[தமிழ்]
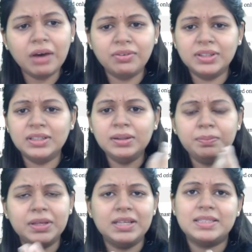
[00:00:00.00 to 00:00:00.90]
அவன் வந்து
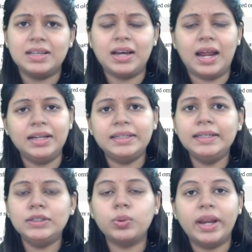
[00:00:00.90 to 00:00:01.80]
ஹீஸ்
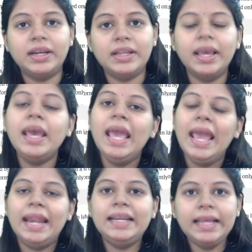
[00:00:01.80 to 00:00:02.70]
கனெக்டிங் டு என்டிஏ
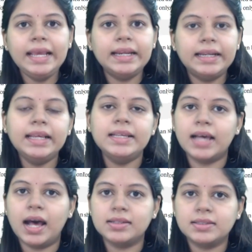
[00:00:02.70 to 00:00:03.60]
என்டிஏ கிட்ட ஹீஸ்
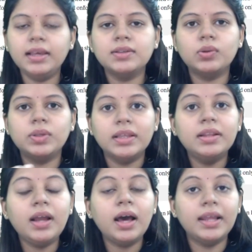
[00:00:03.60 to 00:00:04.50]
ஆஸ்கிங் ஸோ
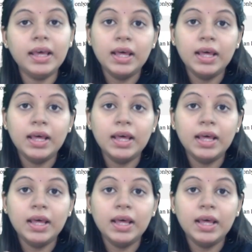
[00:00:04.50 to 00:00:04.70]
எதனால